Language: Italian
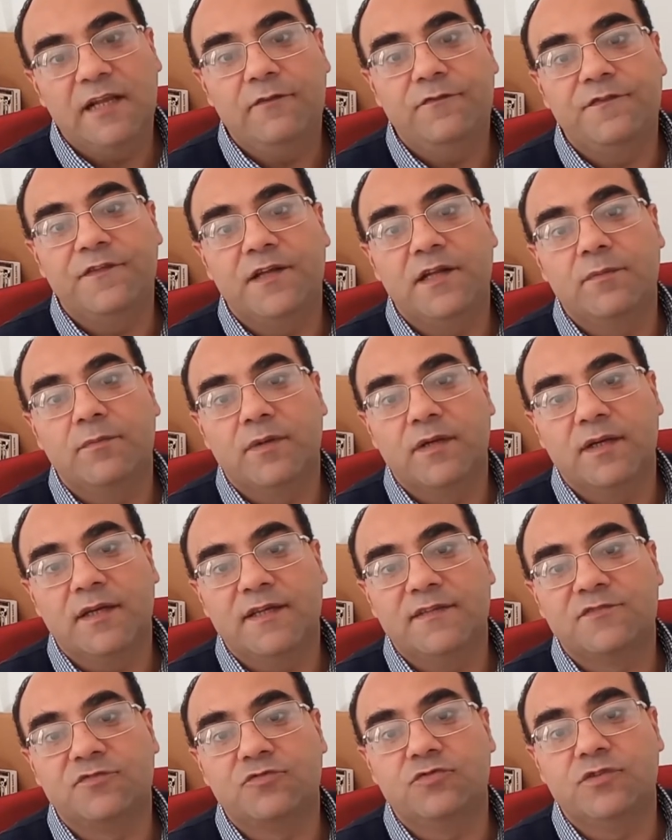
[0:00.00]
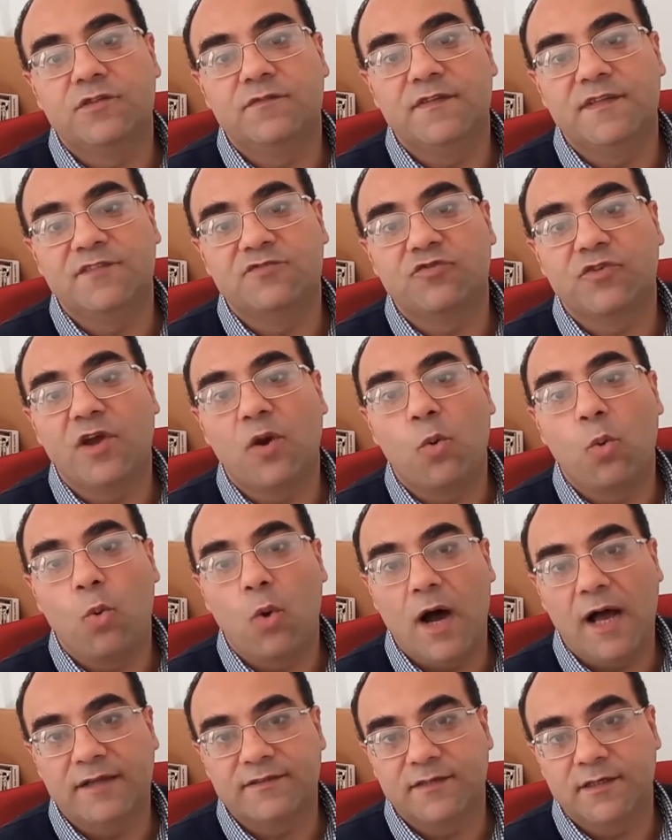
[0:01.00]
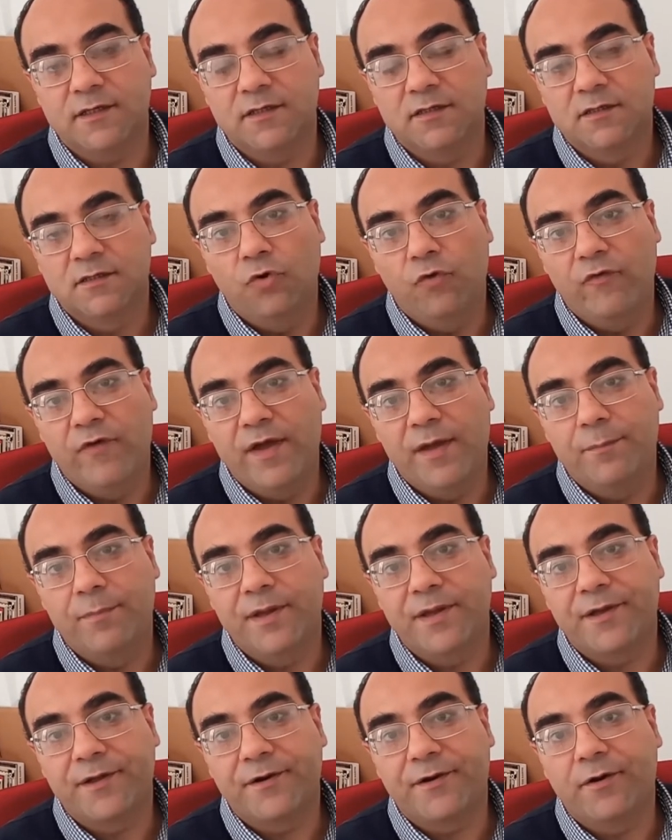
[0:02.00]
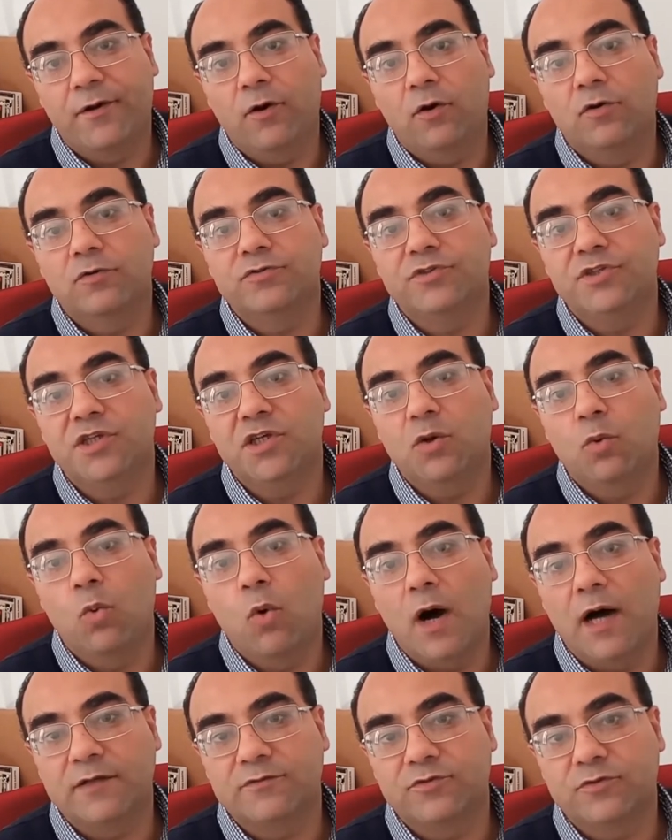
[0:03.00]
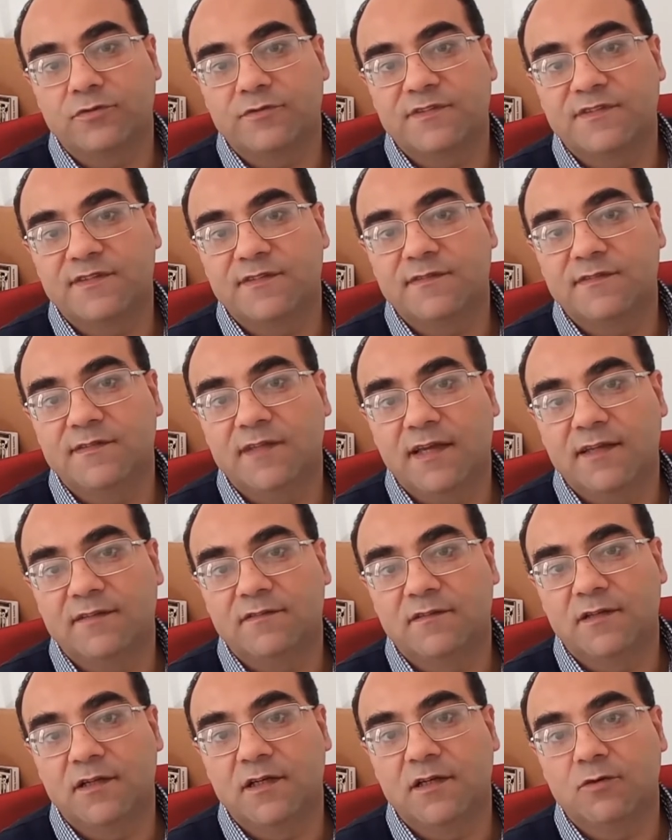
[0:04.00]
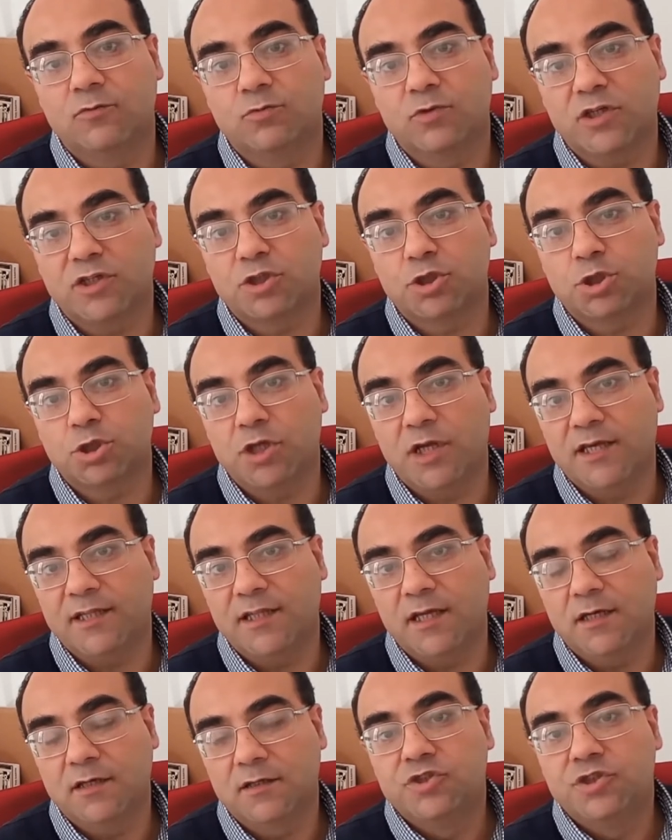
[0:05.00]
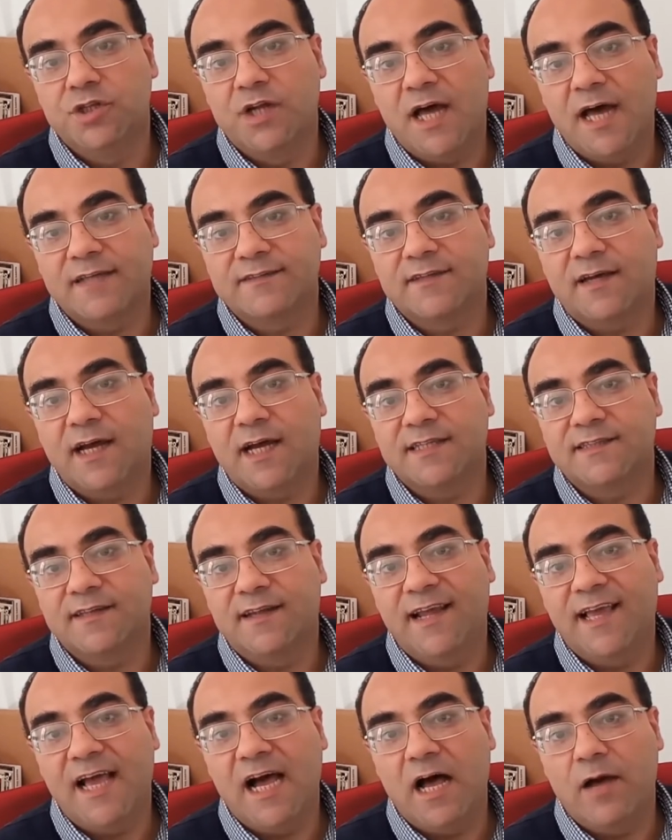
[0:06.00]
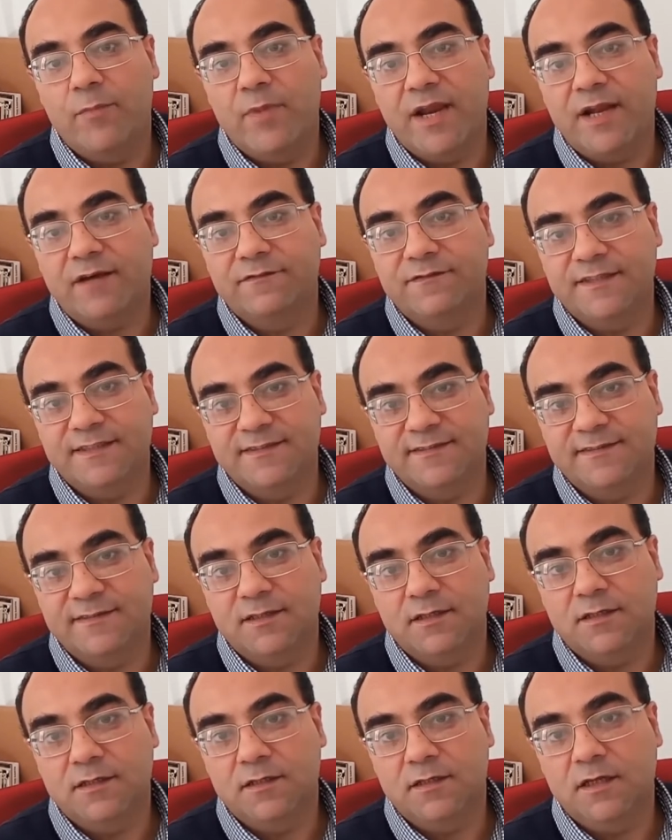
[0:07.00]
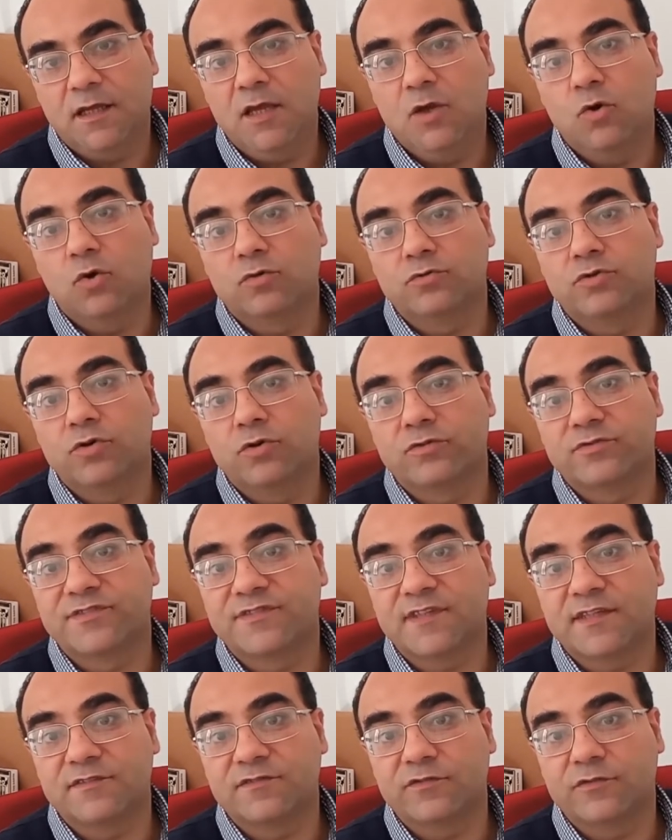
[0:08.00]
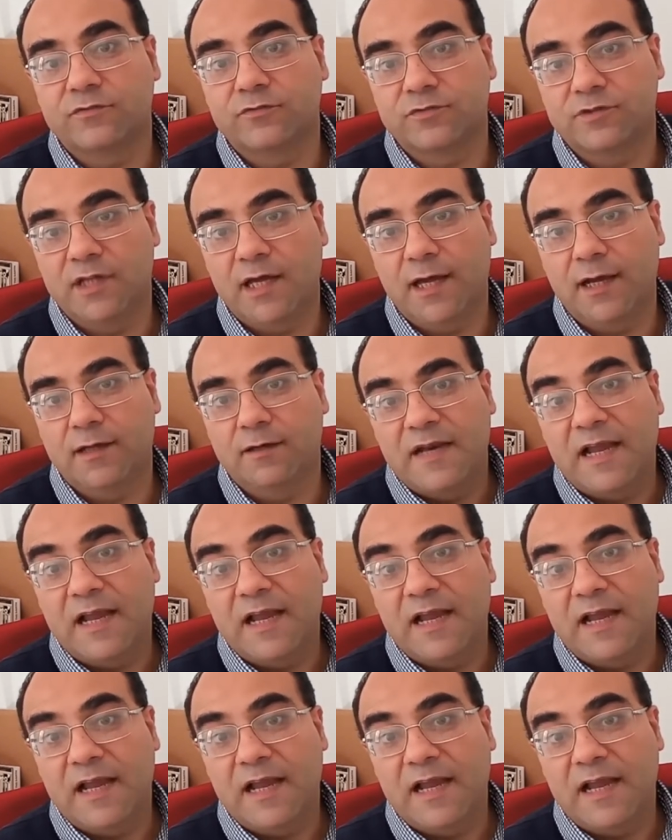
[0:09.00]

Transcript: Il film è suddiviso in quadri, dove per ogni quadro si intende una scena girata a telecamera fissa e con lo stesso fondale.